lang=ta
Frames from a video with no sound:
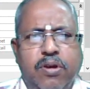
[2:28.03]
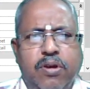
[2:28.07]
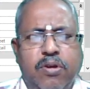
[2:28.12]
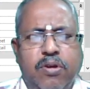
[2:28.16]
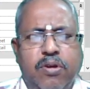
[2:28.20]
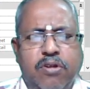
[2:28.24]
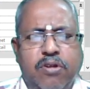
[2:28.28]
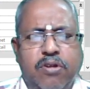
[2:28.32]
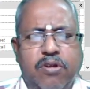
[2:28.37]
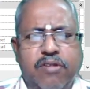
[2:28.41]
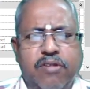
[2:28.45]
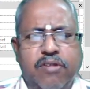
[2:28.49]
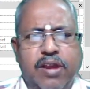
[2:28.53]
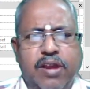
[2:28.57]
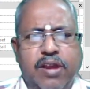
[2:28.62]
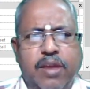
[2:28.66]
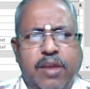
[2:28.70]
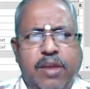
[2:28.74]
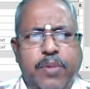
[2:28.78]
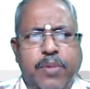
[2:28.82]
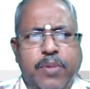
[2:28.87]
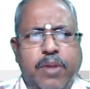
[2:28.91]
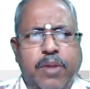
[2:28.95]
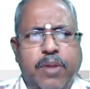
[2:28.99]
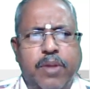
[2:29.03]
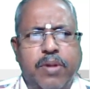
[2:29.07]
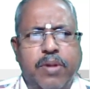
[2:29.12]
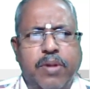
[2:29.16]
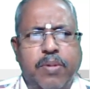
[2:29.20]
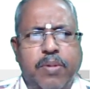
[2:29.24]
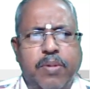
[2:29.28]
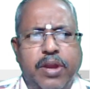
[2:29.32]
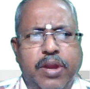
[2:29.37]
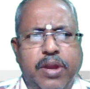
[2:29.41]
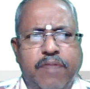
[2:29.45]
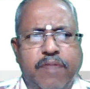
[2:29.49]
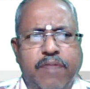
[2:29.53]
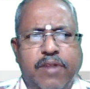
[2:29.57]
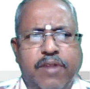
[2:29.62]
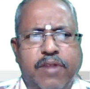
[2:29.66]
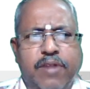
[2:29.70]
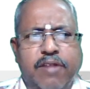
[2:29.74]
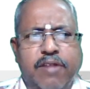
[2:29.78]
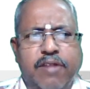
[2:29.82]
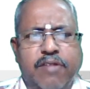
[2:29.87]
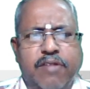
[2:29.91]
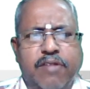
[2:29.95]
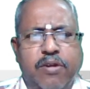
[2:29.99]
டோர்ஸ்னு கிளிக் பண்ணாமல் நமக்கு
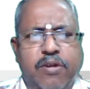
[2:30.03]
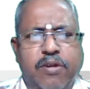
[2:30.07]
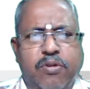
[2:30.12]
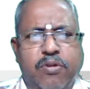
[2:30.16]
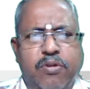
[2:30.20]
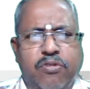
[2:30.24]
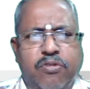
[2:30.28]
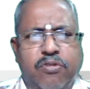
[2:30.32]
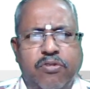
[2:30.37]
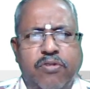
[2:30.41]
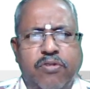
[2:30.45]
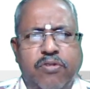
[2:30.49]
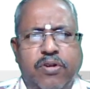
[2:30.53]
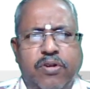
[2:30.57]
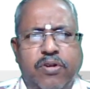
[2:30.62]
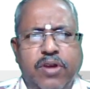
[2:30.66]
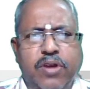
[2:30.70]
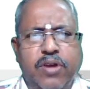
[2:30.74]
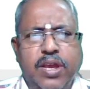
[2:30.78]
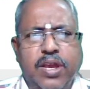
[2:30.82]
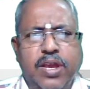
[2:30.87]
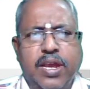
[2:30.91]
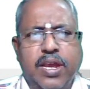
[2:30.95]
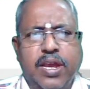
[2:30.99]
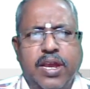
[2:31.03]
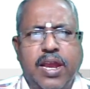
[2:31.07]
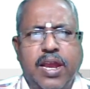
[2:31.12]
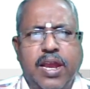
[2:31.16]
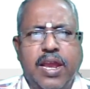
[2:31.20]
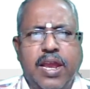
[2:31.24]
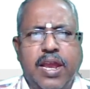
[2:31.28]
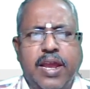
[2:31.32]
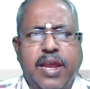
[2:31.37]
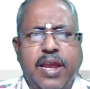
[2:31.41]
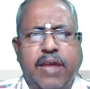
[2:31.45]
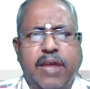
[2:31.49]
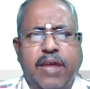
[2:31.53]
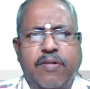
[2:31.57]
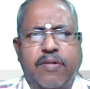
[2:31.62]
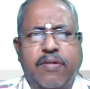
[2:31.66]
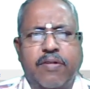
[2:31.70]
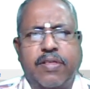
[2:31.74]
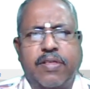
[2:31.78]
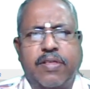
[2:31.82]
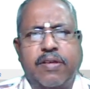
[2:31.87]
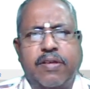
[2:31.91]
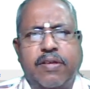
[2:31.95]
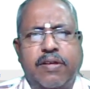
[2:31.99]
டிஃபால்ட்டாக சில டோர்ஸ் வரும் இல்லை எனக்கு
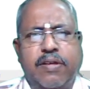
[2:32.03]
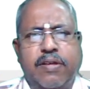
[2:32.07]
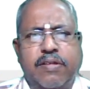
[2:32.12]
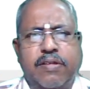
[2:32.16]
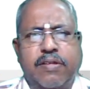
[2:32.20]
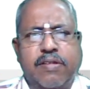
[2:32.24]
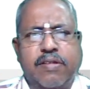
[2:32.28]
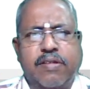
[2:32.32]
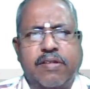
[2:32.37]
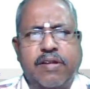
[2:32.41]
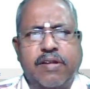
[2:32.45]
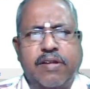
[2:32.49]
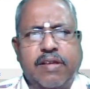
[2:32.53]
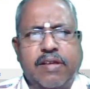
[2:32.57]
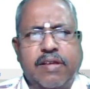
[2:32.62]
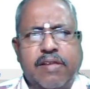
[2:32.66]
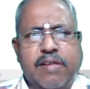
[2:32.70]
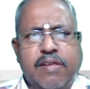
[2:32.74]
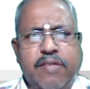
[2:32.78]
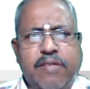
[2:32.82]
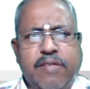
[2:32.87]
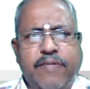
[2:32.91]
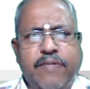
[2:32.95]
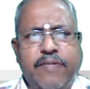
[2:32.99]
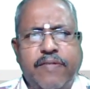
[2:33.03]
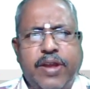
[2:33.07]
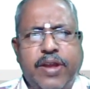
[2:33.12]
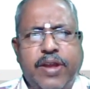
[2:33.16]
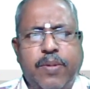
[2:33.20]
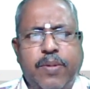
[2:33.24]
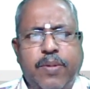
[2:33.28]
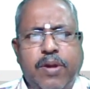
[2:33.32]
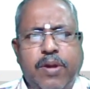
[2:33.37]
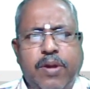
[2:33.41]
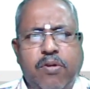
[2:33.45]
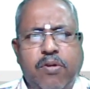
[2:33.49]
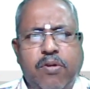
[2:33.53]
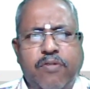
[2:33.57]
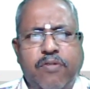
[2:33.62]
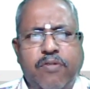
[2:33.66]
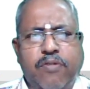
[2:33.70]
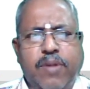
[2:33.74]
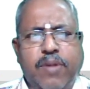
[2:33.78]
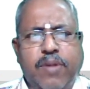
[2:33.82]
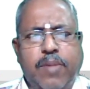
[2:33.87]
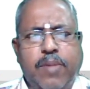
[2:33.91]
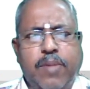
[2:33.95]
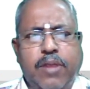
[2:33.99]
வந்து செட்டிங்ஸ்லேருந்து வேணும் அப்படின்னா லோட்
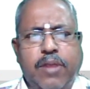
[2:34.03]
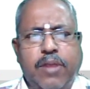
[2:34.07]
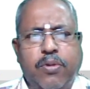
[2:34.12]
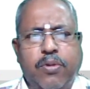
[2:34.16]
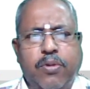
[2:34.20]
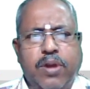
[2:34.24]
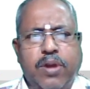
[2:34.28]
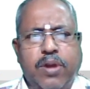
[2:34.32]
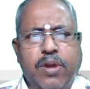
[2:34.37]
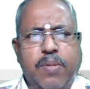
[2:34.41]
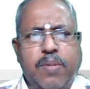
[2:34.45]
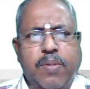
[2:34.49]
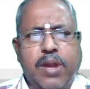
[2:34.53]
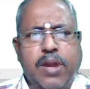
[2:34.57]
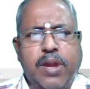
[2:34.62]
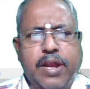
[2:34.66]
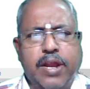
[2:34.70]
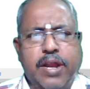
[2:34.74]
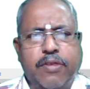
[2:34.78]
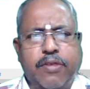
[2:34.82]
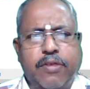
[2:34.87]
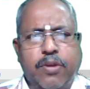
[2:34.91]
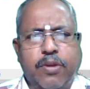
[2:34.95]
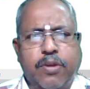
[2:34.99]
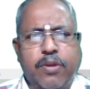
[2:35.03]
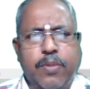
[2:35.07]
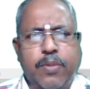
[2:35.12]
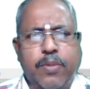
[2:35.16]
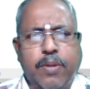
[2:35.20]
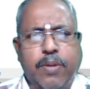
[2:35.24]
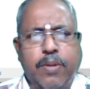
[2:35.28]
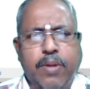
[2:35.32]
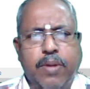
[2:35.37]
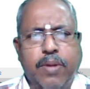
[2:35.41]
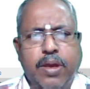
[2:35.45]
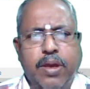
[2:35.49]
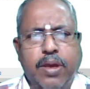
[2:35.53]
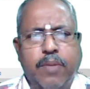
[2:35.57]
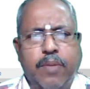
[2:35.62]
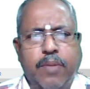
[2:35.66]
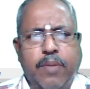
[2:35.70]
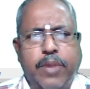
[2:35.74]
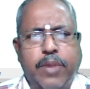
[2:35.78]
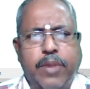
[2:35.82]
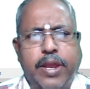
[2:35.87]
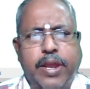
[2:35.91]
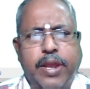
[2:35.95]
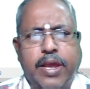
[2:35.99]
ஃபேமிலியிலேருந்து கூட நம்மளால் எடுத்துக்க முடியும்
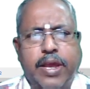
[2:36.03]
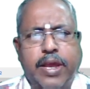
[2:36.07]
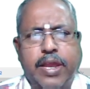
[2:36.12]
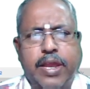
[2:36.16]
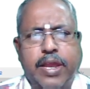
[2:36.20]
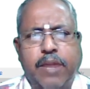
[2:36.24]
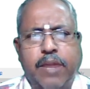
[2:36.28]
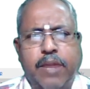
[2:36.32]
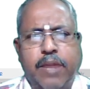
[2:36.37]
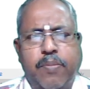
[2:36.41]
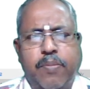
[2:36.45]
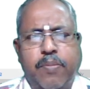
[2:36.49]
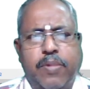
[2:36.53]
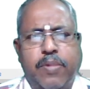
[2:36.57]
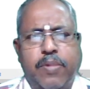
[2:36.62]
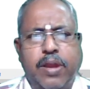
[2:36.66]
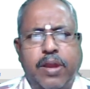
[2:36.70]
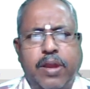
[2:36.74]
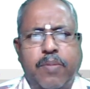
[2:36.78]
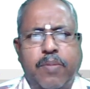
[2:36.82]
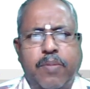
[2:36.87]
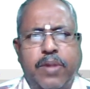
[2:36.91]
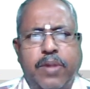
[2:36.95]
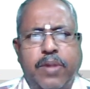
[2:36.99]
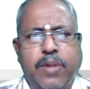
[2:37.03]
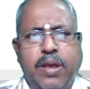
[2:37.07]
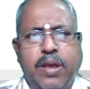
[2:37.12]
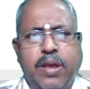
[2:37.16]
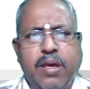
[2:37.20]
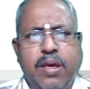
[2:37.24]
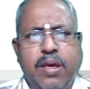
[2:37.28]
ப்ரியராக க்ரியேட் க்ரியேட் பண்ண